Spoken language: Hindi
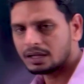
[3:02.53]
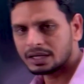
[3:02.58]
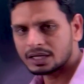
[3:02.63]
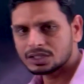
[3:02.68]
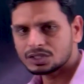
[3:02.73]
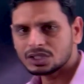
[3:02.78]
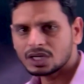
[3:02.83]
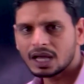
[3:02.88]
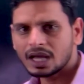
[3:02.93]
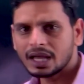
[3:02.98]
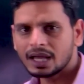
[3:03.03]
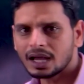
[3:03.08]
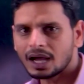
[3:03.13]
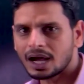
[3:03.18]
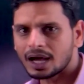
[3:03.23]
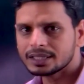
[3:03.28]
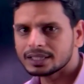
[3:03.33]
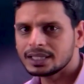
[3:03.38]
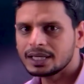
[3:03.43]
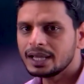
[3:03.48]
रचना है
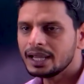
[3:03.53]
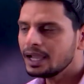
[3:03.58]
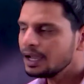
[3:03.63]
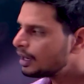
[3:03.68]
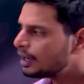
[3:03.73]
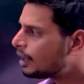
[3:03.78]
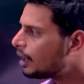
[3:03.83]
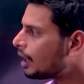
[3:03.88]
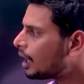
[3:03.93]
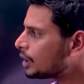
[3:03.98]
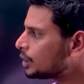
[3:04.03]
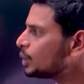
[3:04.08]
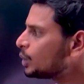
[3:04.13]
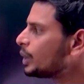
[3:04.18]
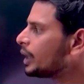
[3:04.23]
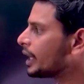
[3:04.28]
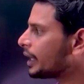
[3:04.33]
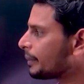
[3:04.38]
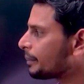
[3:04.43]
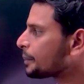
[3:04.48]
आधे
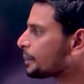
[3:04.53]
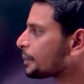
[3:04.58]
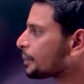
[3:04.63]
अधूरे